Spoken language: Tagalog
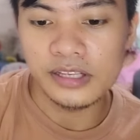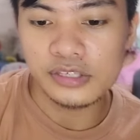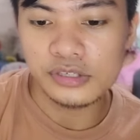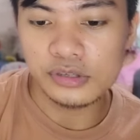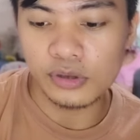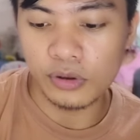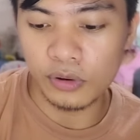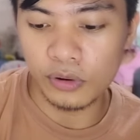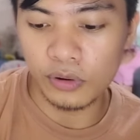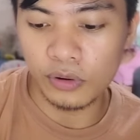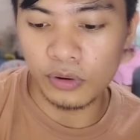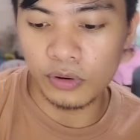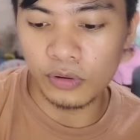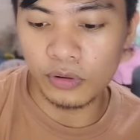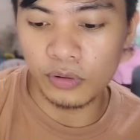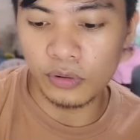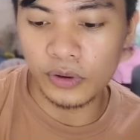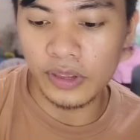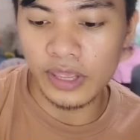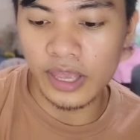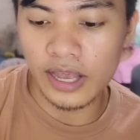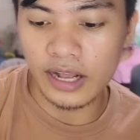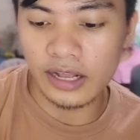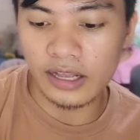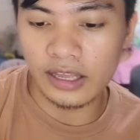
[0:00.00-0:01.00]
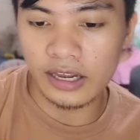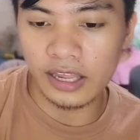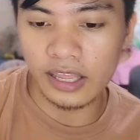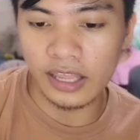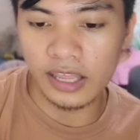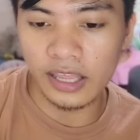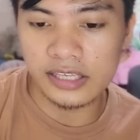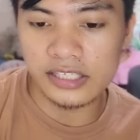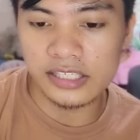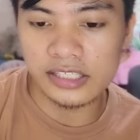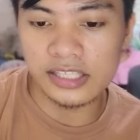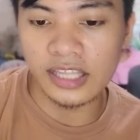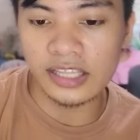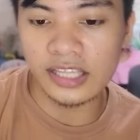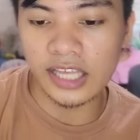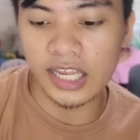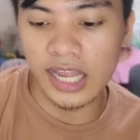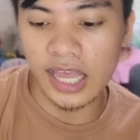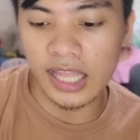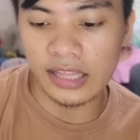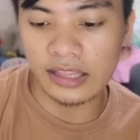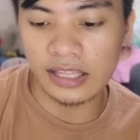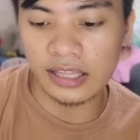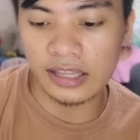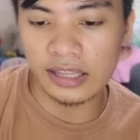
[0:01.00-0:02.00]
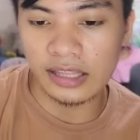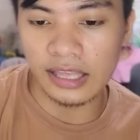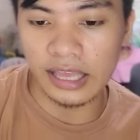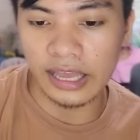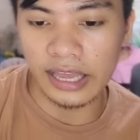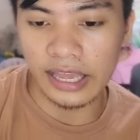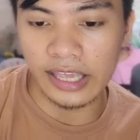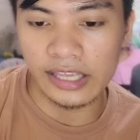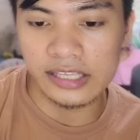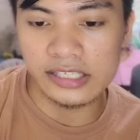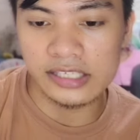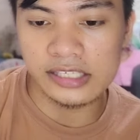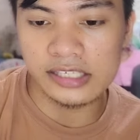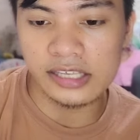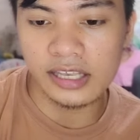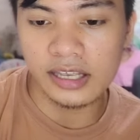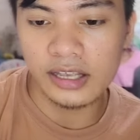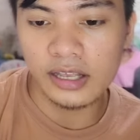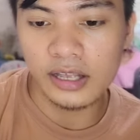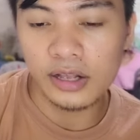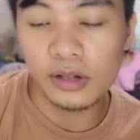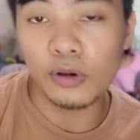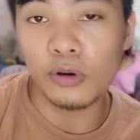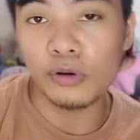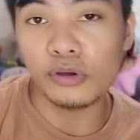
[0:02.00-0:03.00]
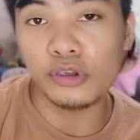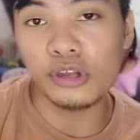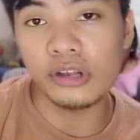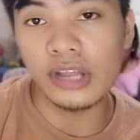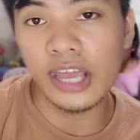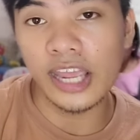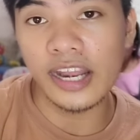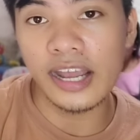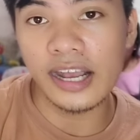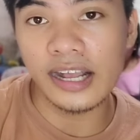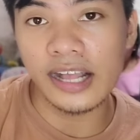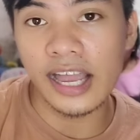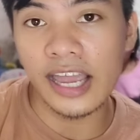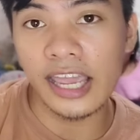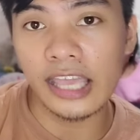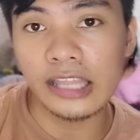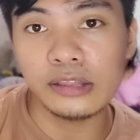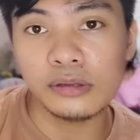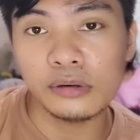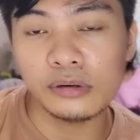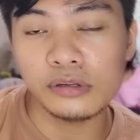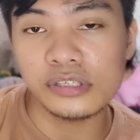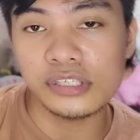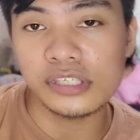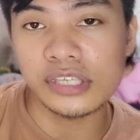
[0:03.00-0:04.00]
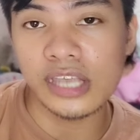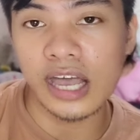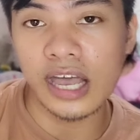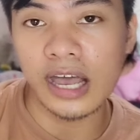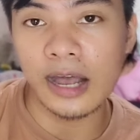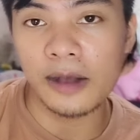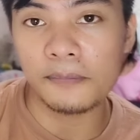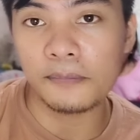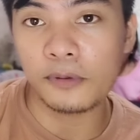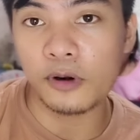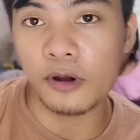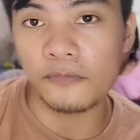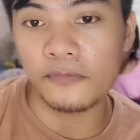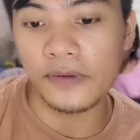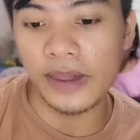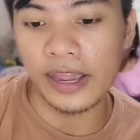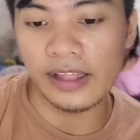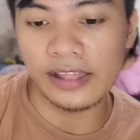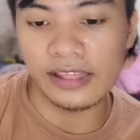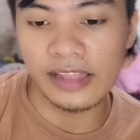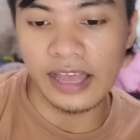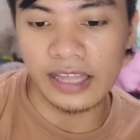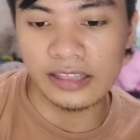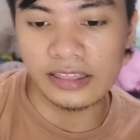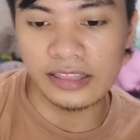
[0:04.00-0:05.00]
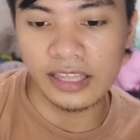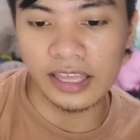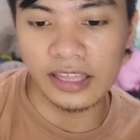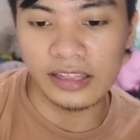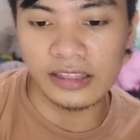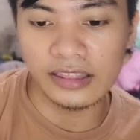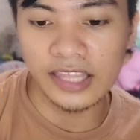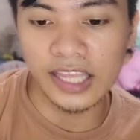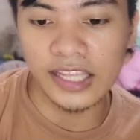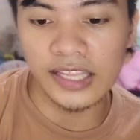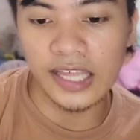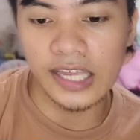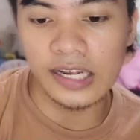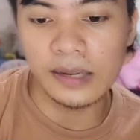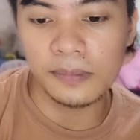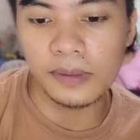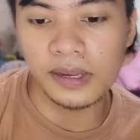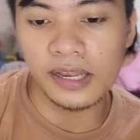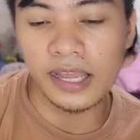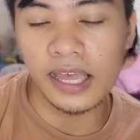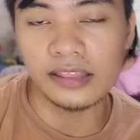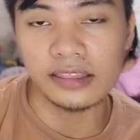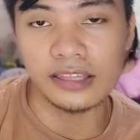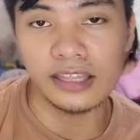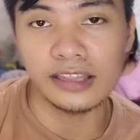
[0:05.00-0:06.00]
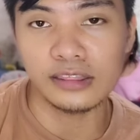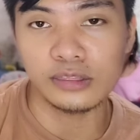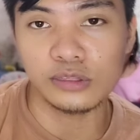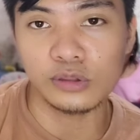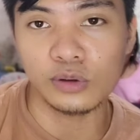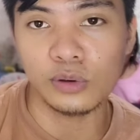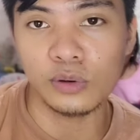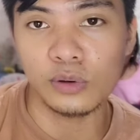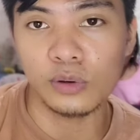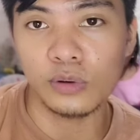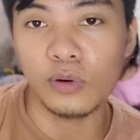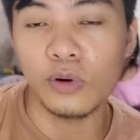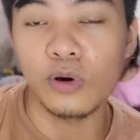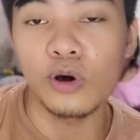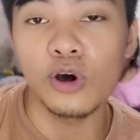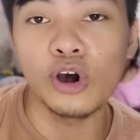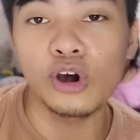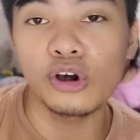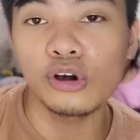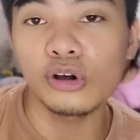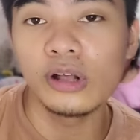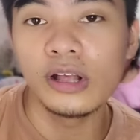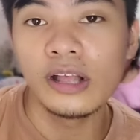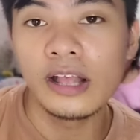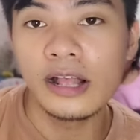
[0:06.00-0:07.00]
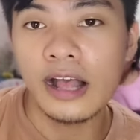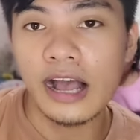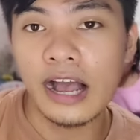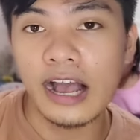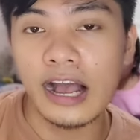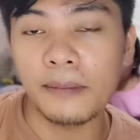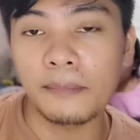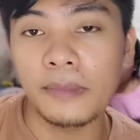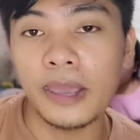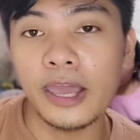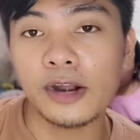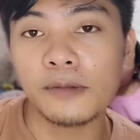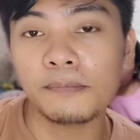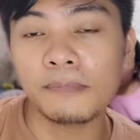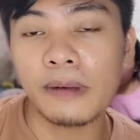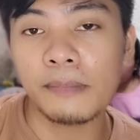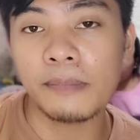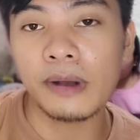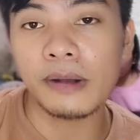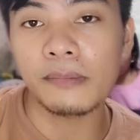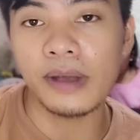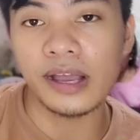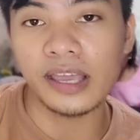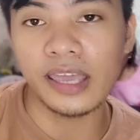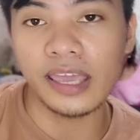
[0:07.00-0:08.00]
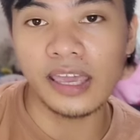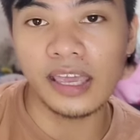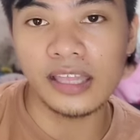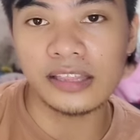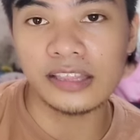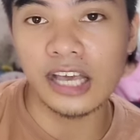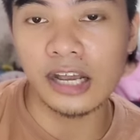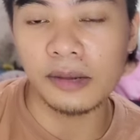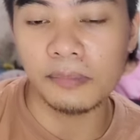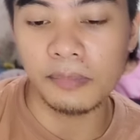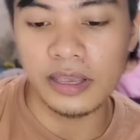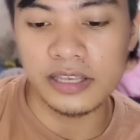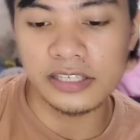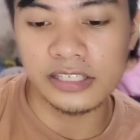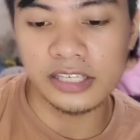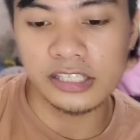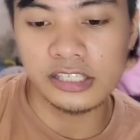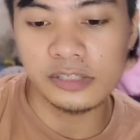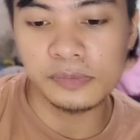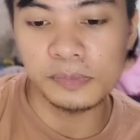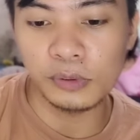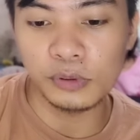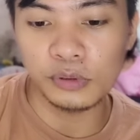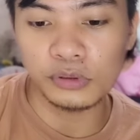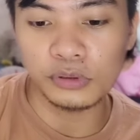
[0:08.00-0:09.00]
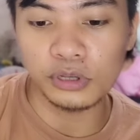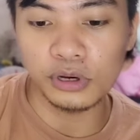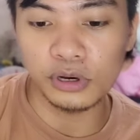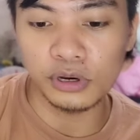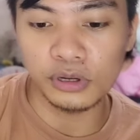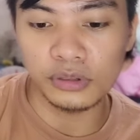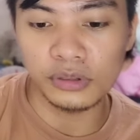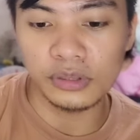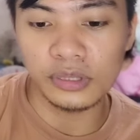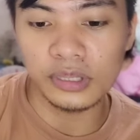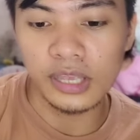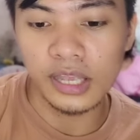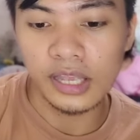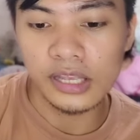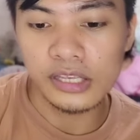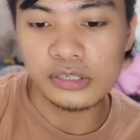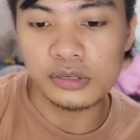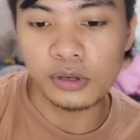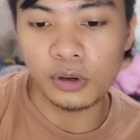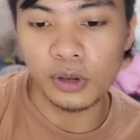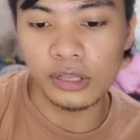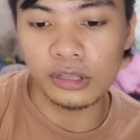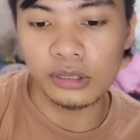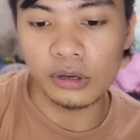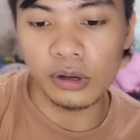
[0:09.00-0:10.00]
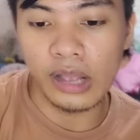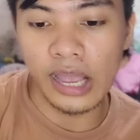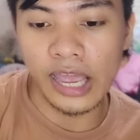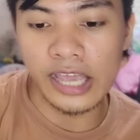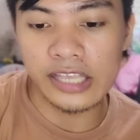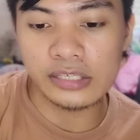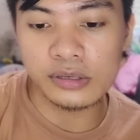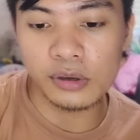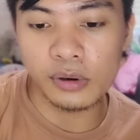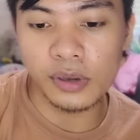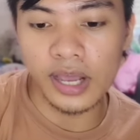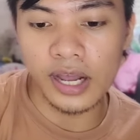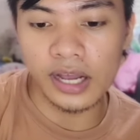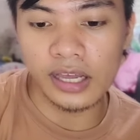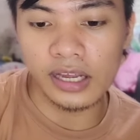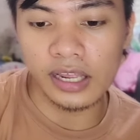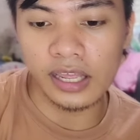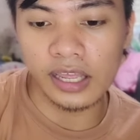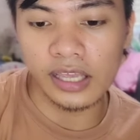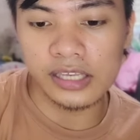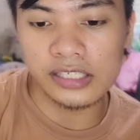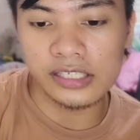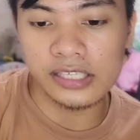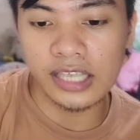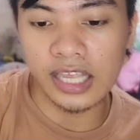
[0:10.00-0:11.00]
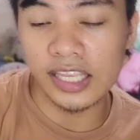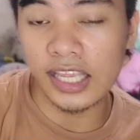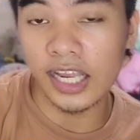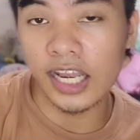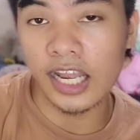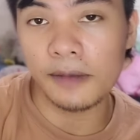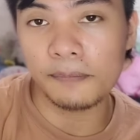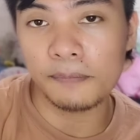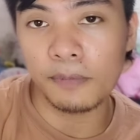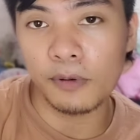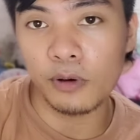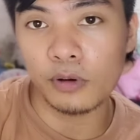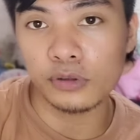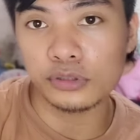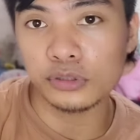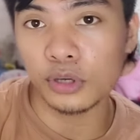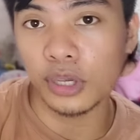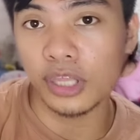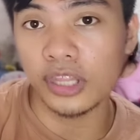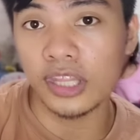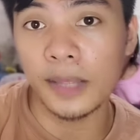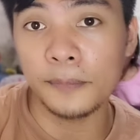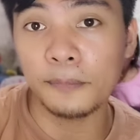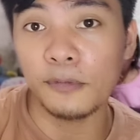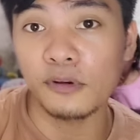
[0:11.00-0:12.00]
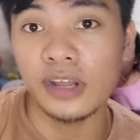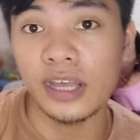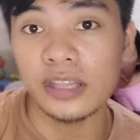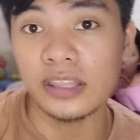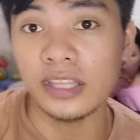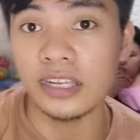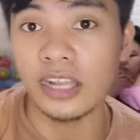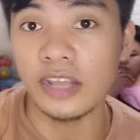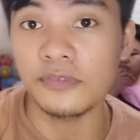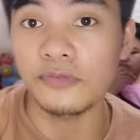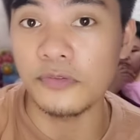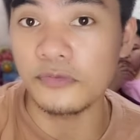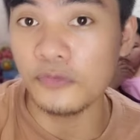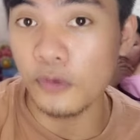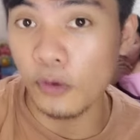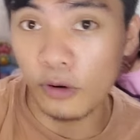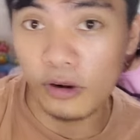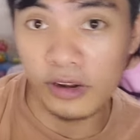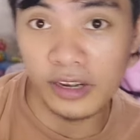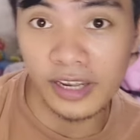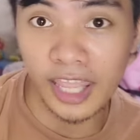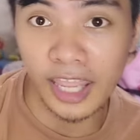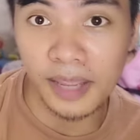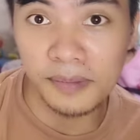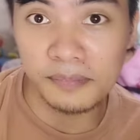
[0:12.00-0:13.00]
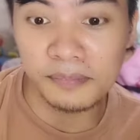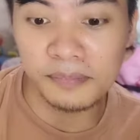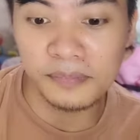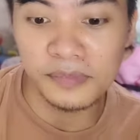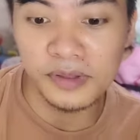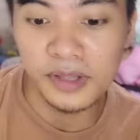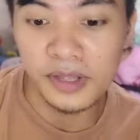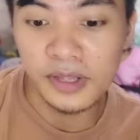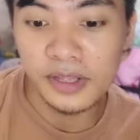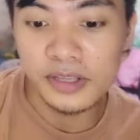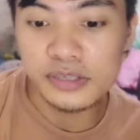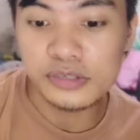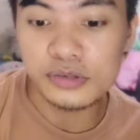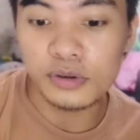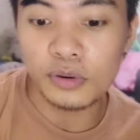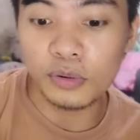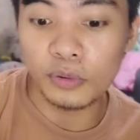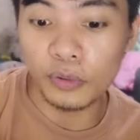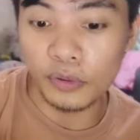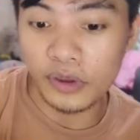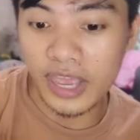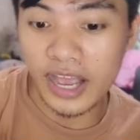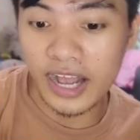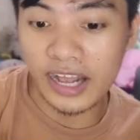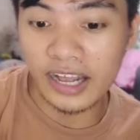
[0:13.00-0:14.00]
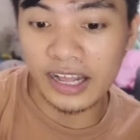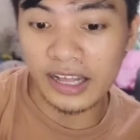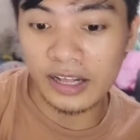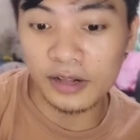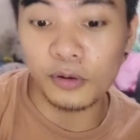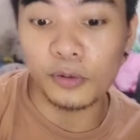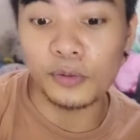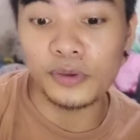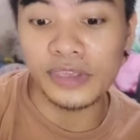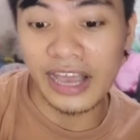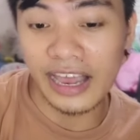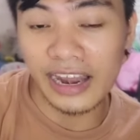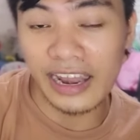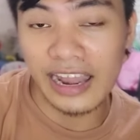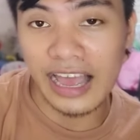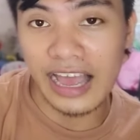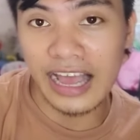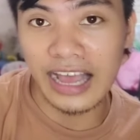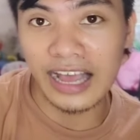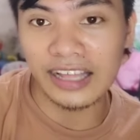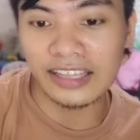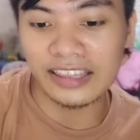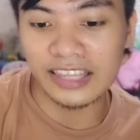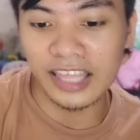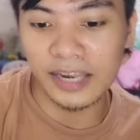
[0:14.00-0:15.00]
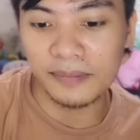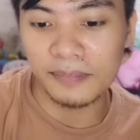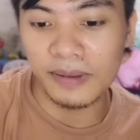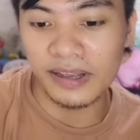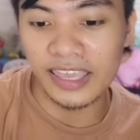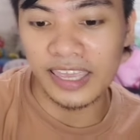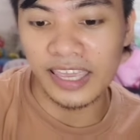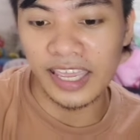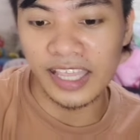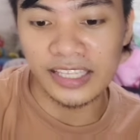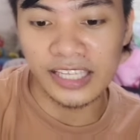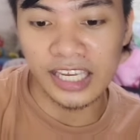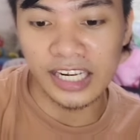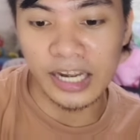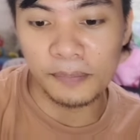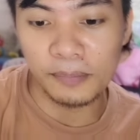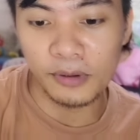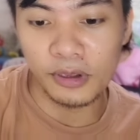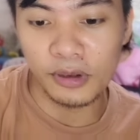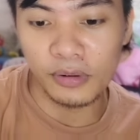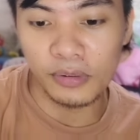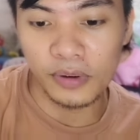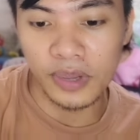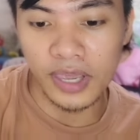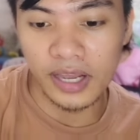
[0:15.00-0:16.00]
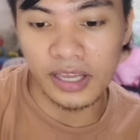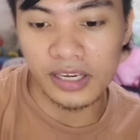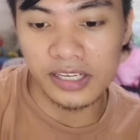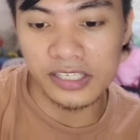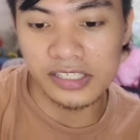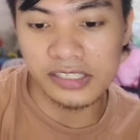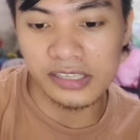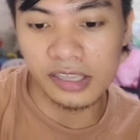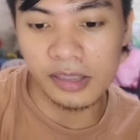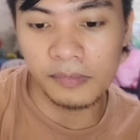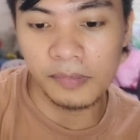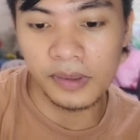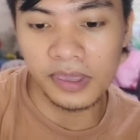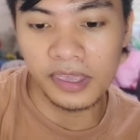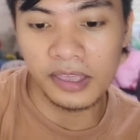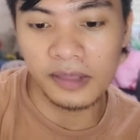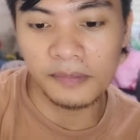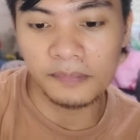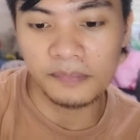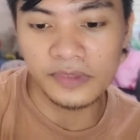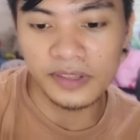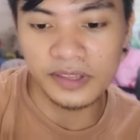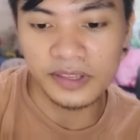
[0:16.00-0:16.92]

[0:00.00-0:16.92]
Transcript: So, Kuya Chris, tingnan natin guys kung yun ay naka-hide doon sa profile natin, tingnan naman natin to kung uh, meron pa bang makikitang message button. So ito guys, Kuya Chris, ganyan lang po. So hindi po natin ipo-full name. So Kuya, Kuya lang, then makikita na po yung Kuya Chris TV.